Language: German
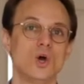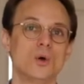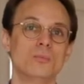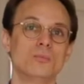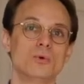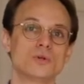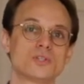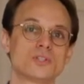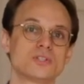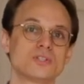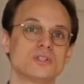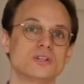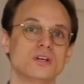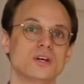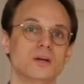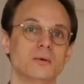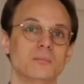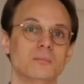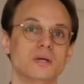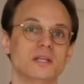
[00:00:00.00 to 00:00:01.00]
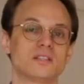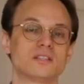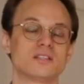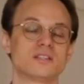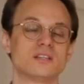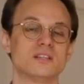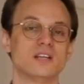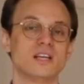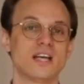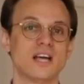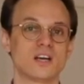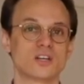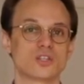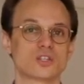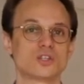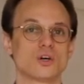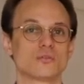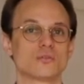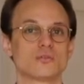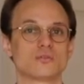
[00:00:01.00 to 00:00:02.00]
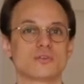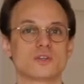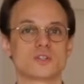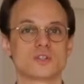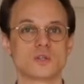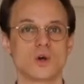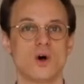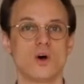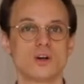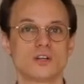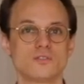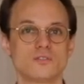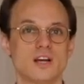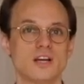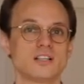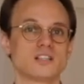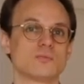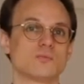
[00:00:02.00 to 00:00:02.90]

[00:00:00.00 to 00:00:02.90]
müssen mit Nährstoffen versorgt werden.